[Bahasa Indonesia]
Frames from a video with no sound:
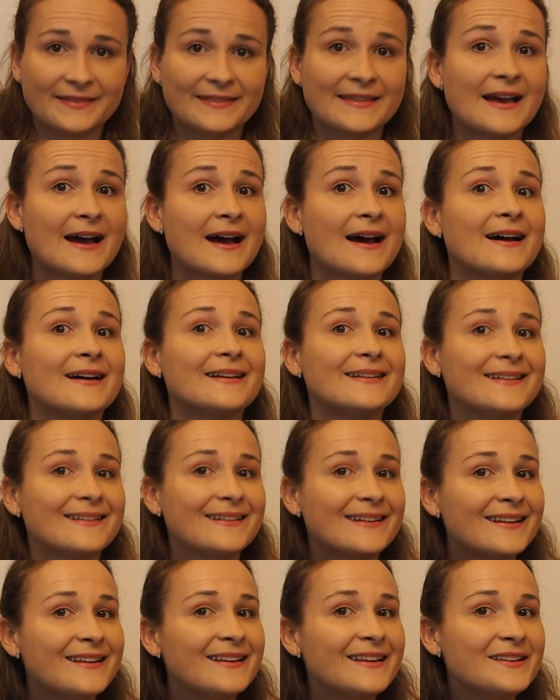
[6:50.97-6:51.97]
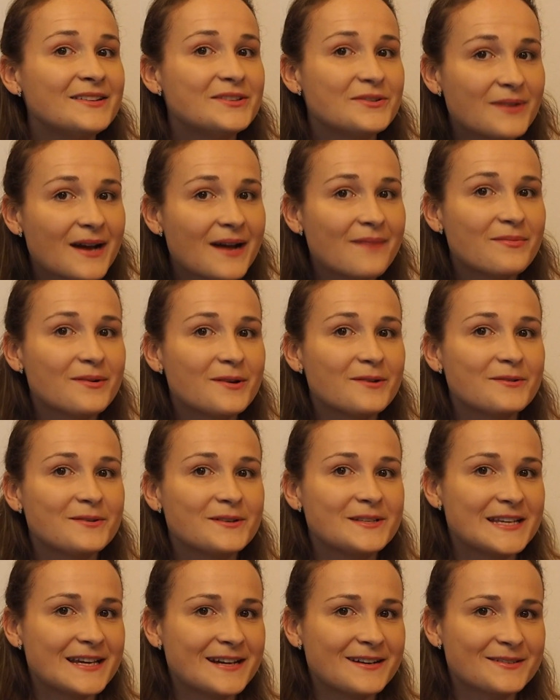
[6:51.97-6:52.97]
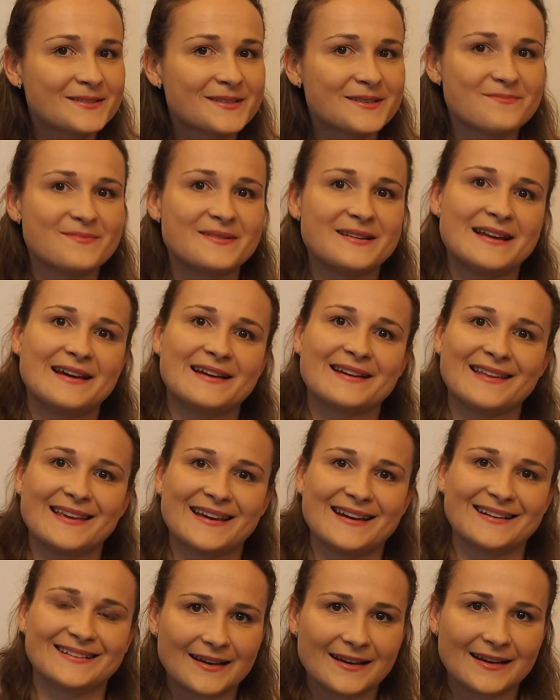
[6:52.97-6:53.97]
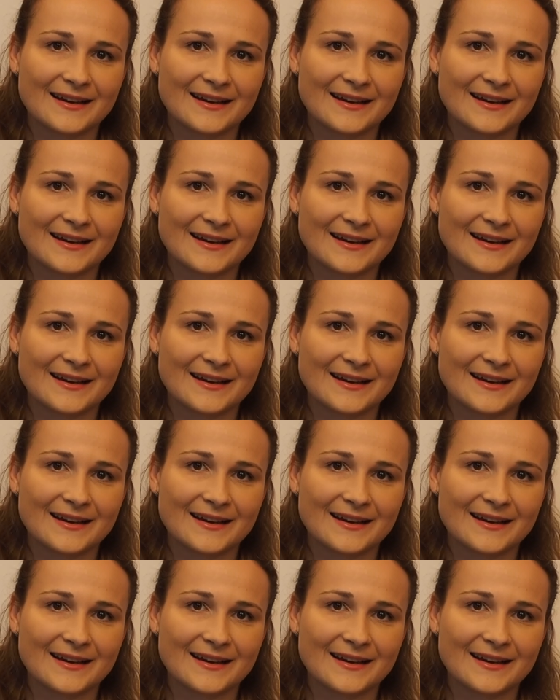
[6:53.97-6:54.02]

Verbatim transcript: Nah, dan ini juga produk Ceko sebenarnya.